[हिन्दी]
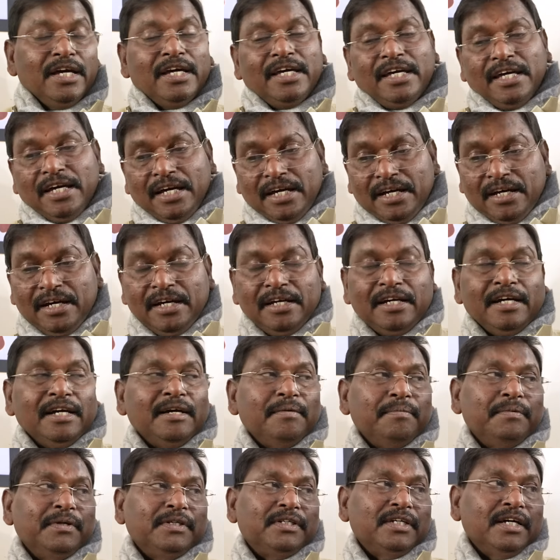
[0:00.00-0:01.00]
ये एक
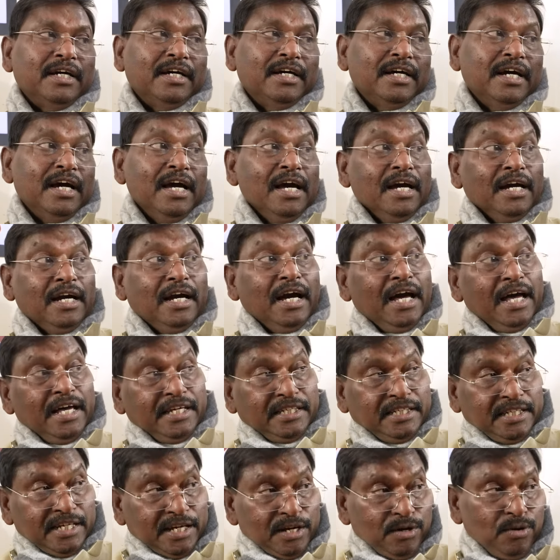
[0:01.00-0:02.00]
विषय है
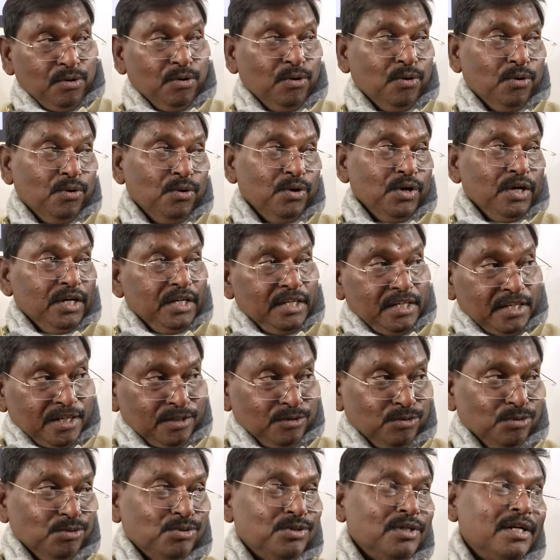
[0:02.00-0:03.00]
कैसे हो ये
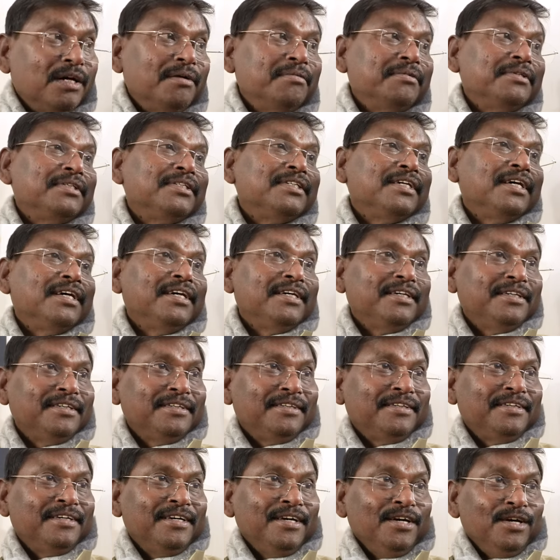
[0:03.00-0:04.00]
दूसरा विषय है
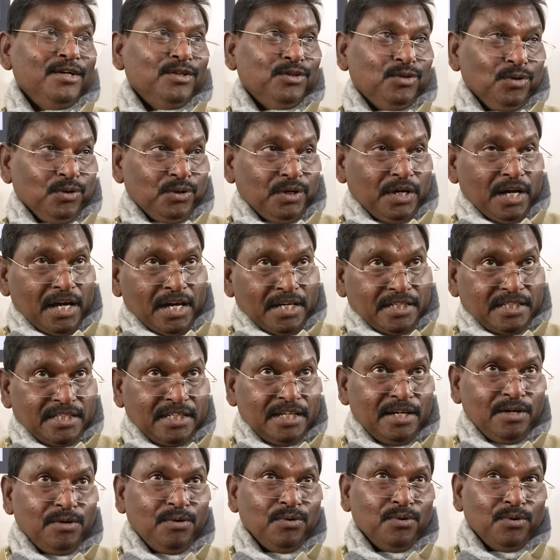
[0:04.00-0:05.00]
तो
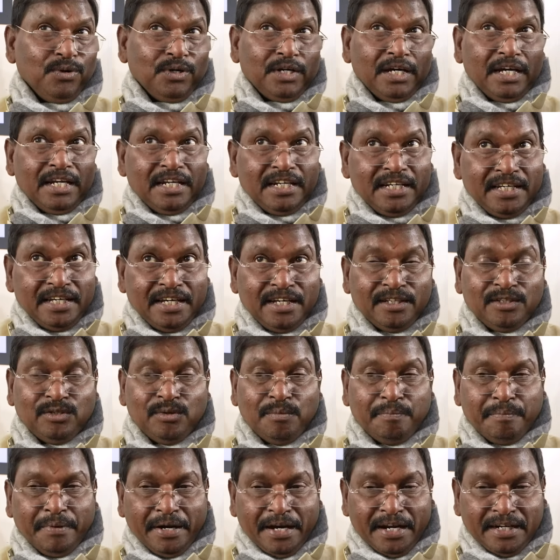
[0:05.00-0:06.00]
कैसे हो के लिए तो
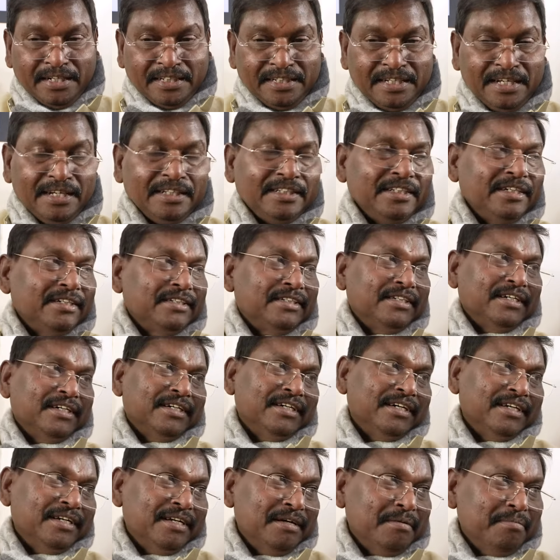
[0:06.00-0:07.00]
बैठ के चर्चा
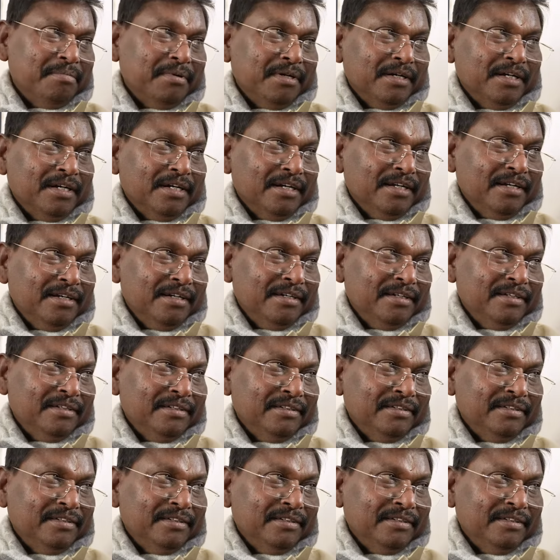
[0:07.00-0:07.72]
करना पड़ेगा ना